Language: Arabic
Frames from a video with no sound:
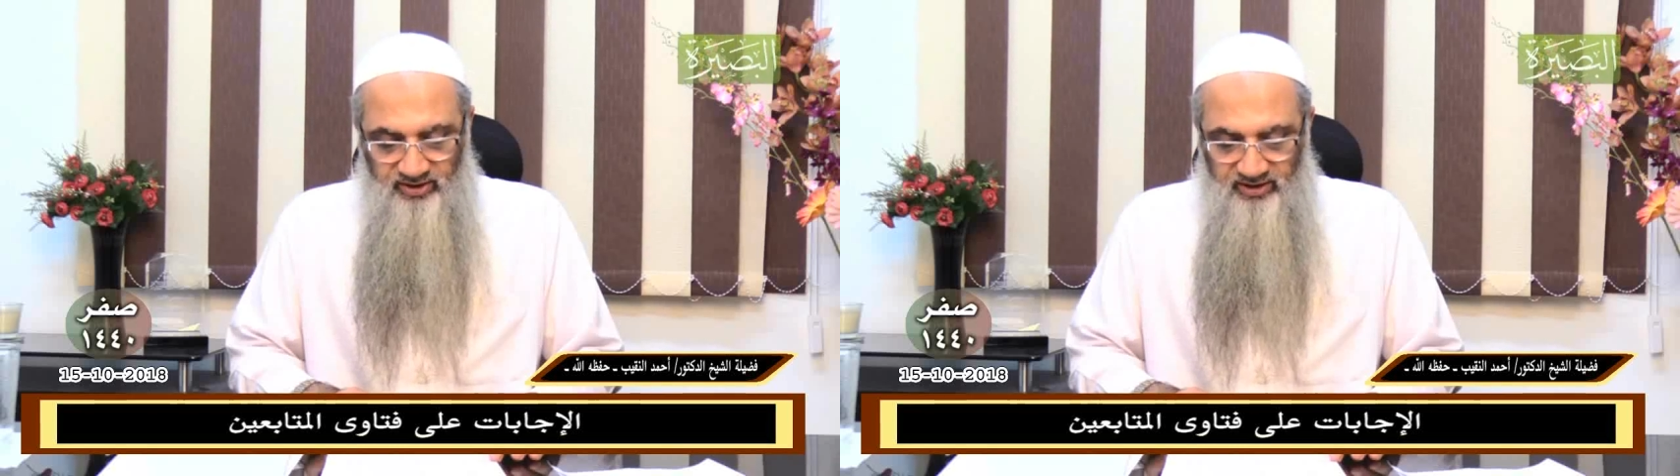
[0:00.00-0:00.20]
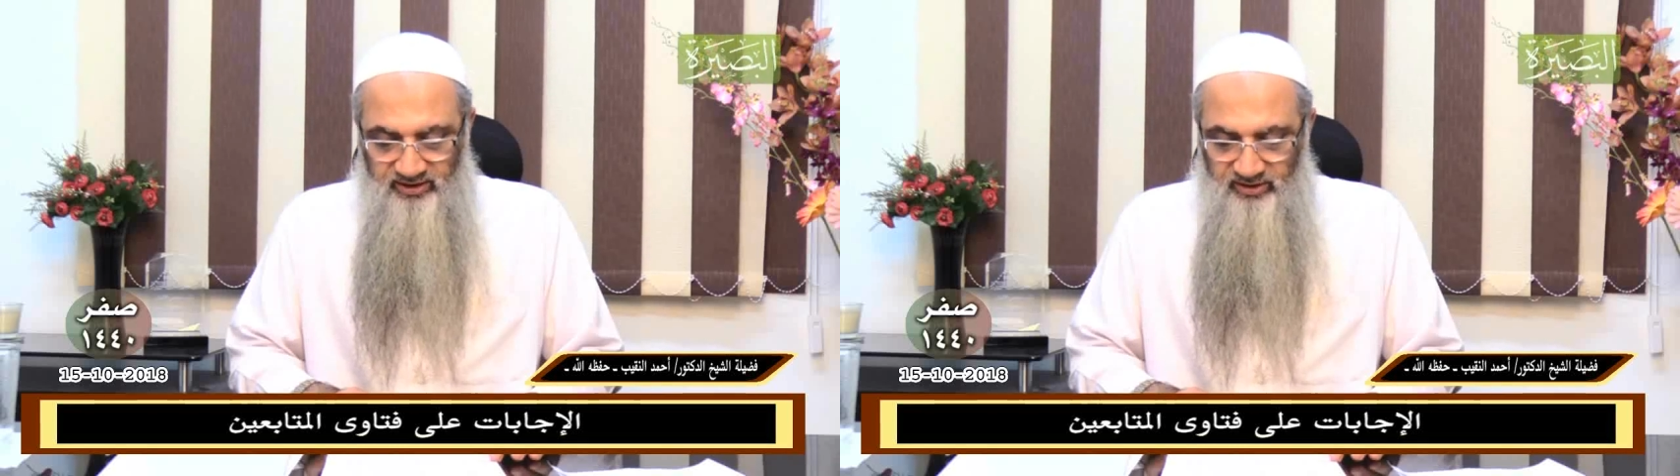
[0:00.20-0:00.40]

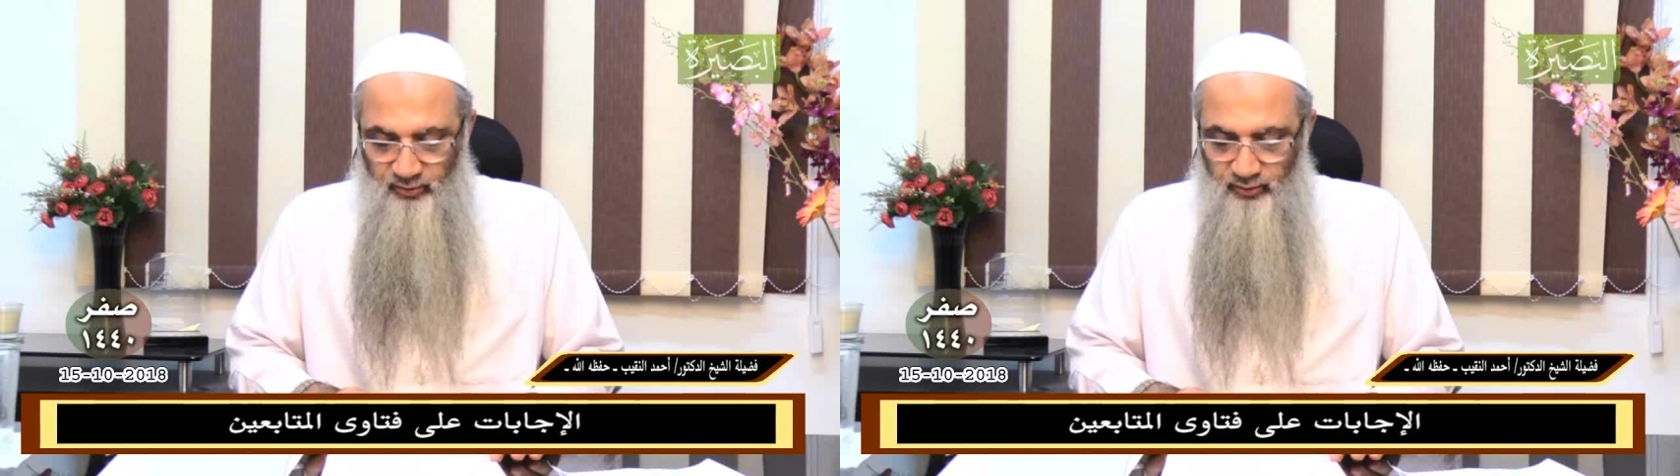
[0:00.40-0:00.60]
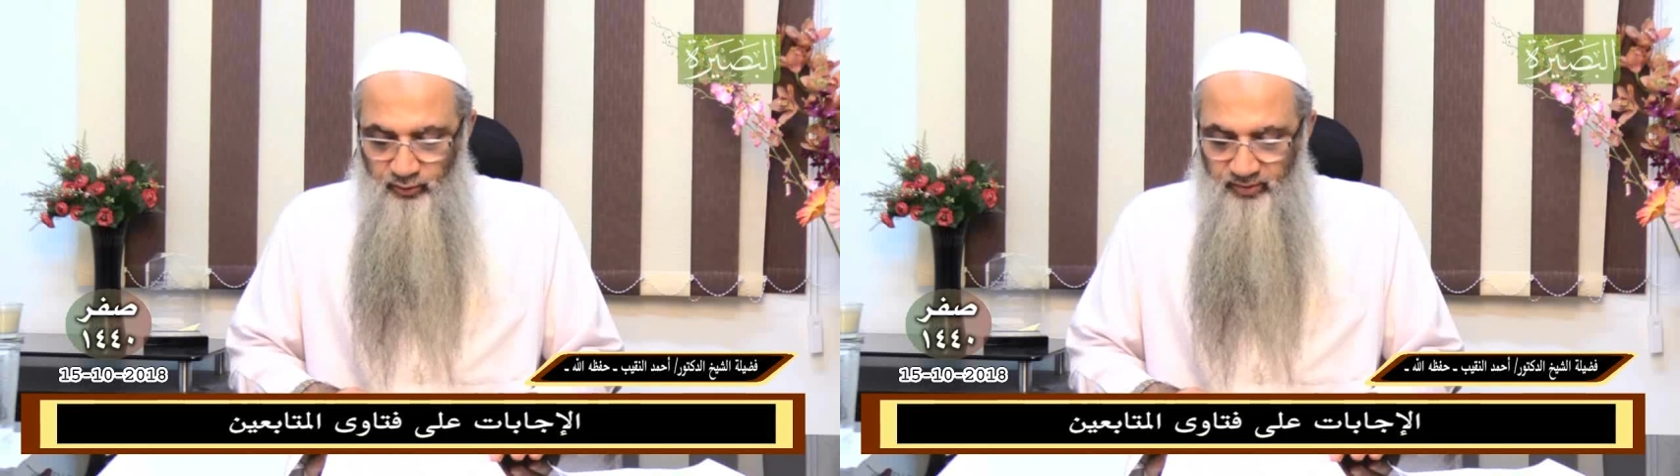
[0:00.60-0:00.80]
هل
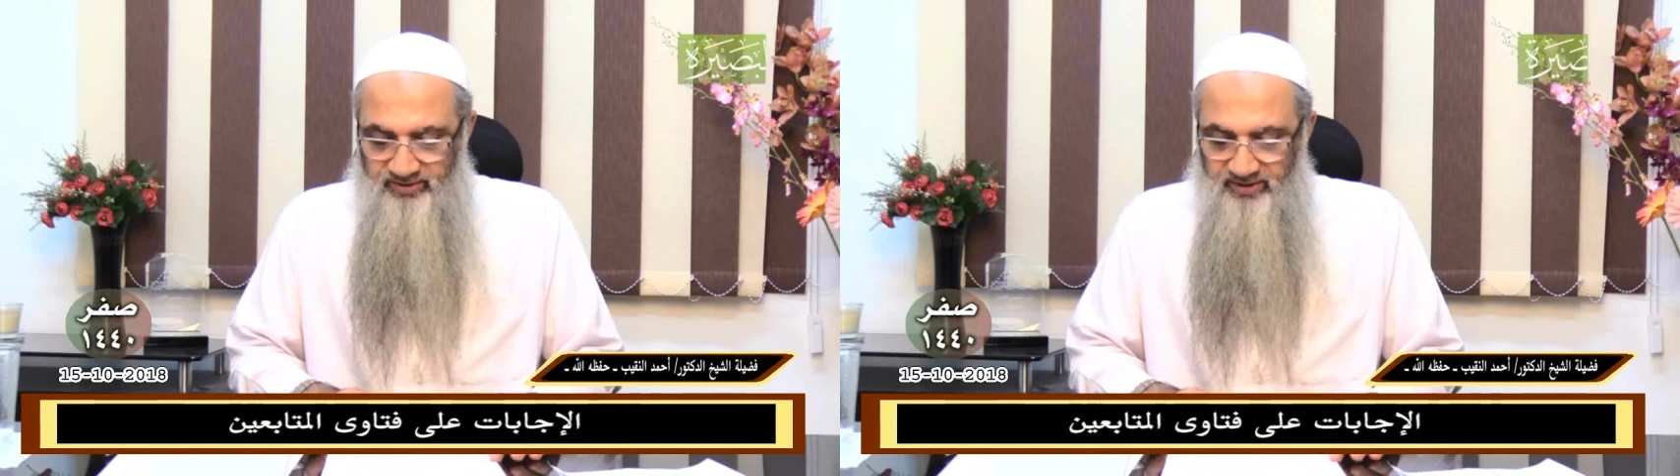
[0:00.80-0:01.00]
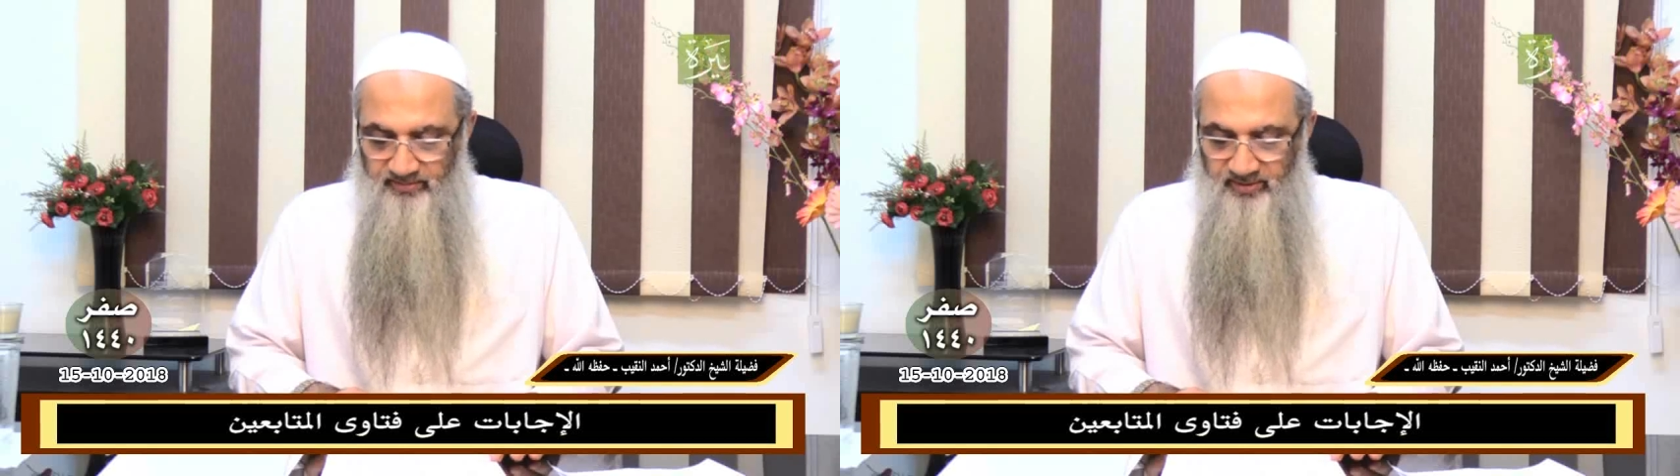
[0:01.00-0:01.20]
تعود
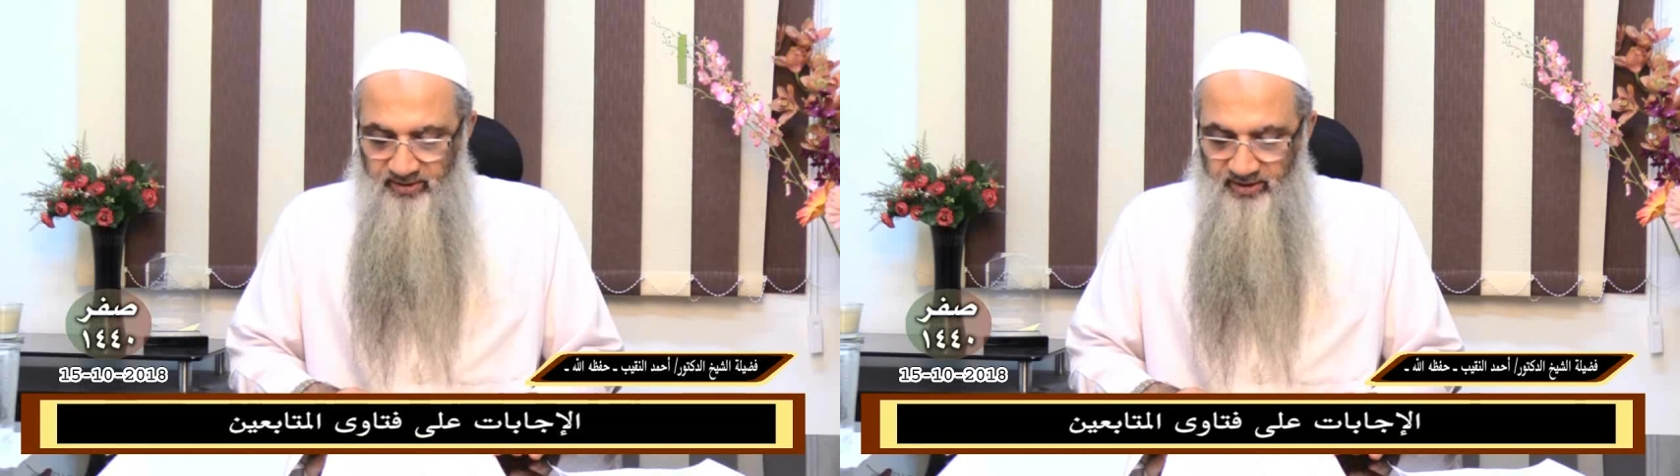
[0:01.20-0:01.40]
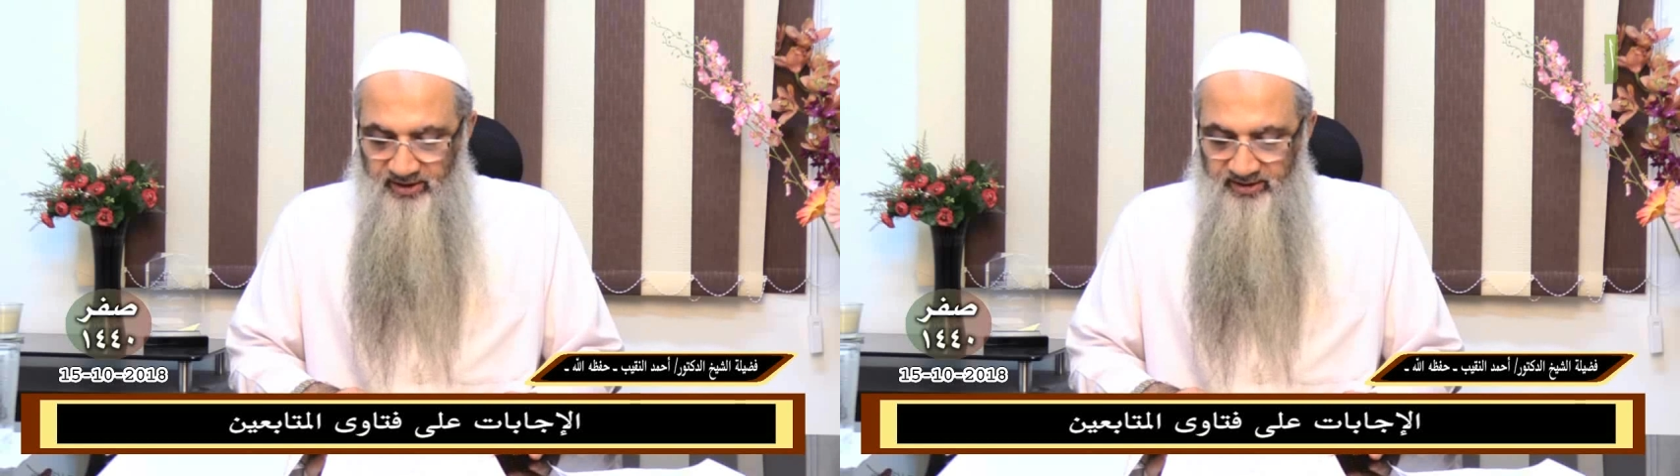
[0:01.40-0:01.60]

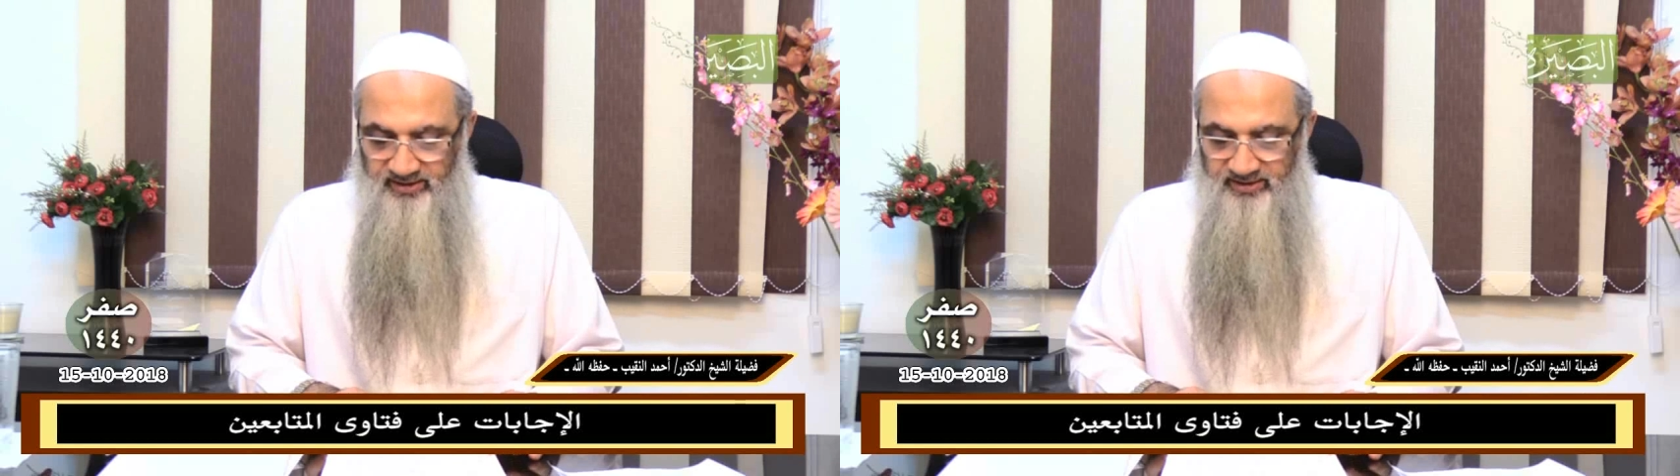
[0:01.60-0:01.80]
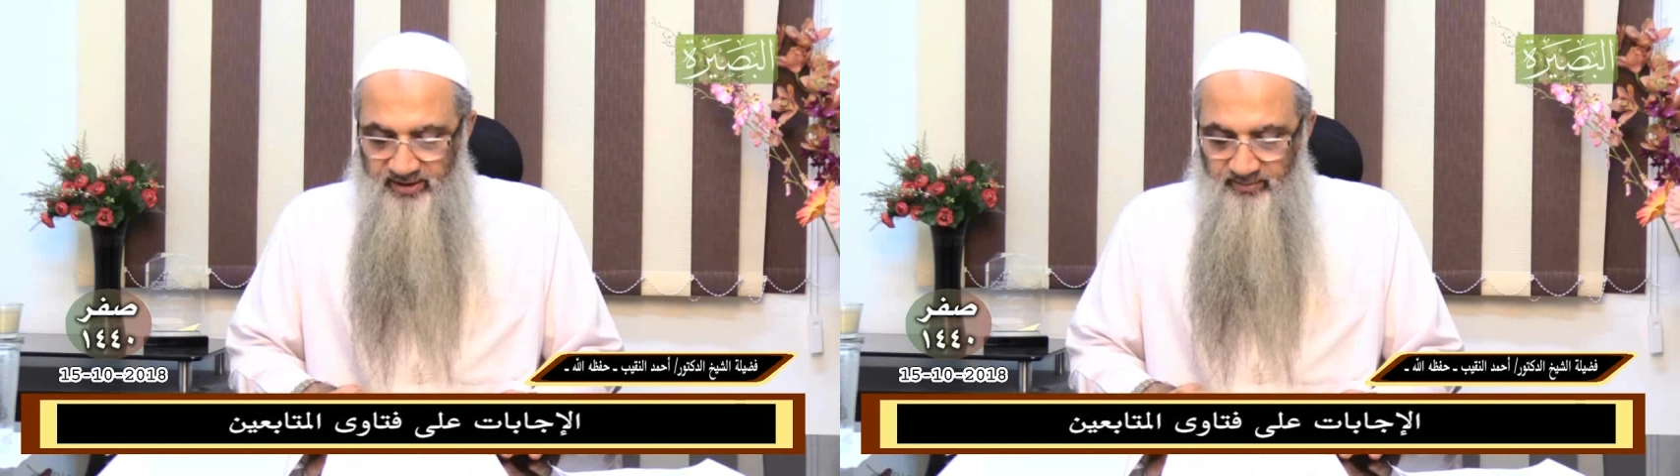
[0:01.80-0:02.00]
لسابق
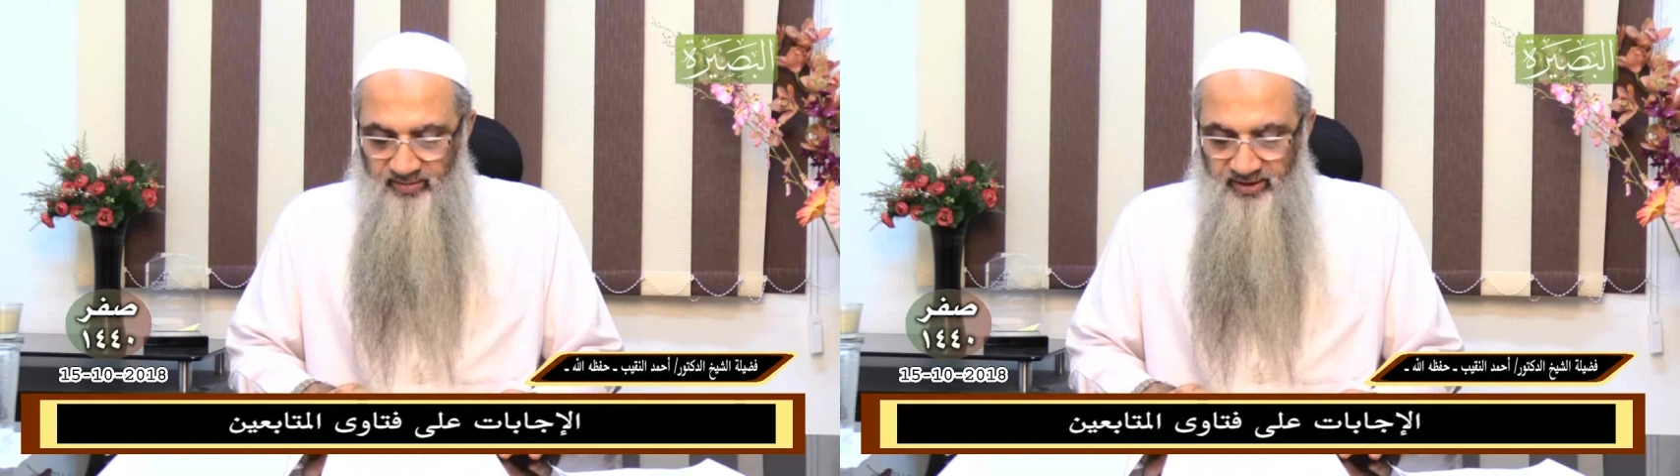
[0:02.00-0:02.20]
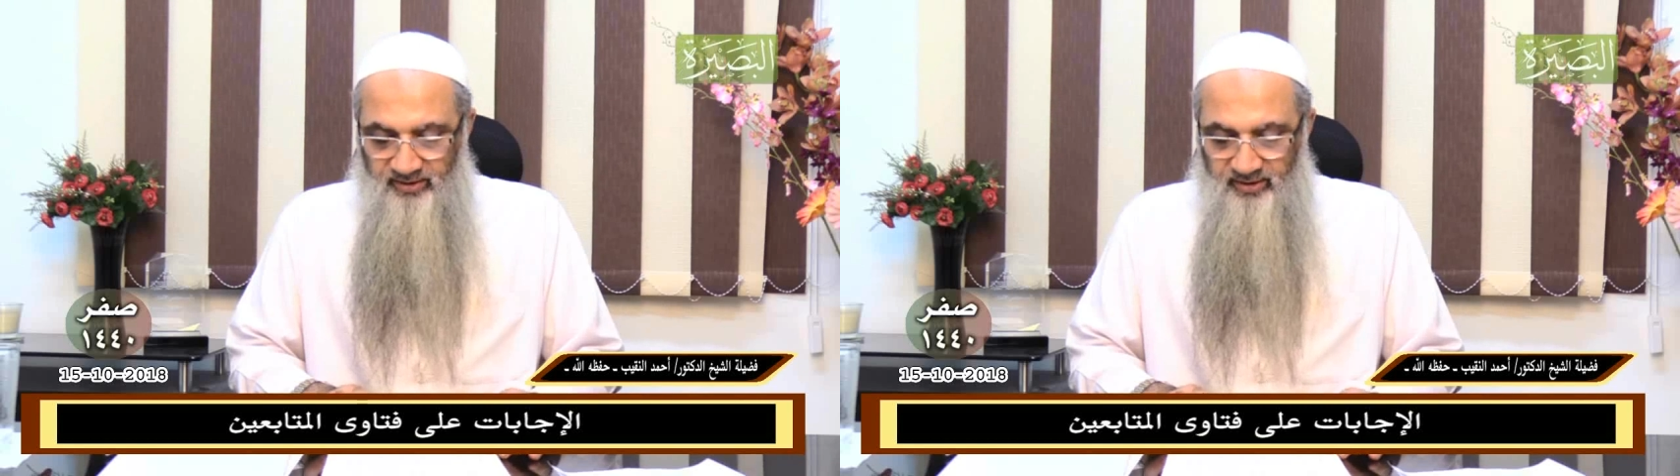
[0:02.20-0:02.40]
عادتها
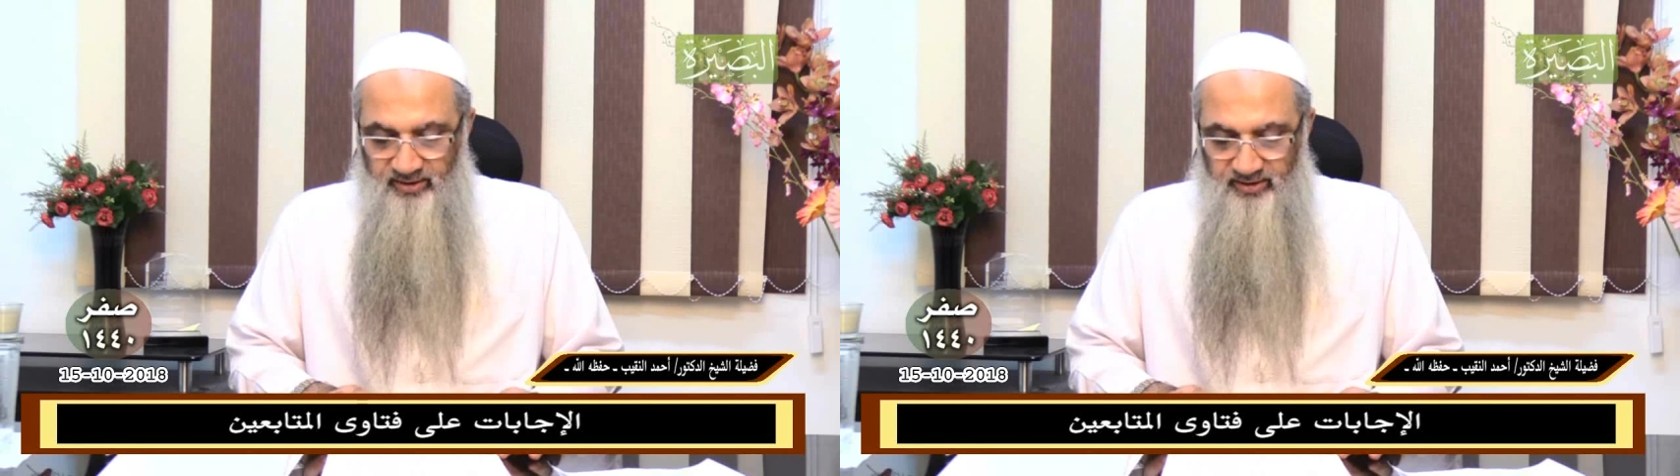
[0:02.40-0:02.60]
أم ماذا؟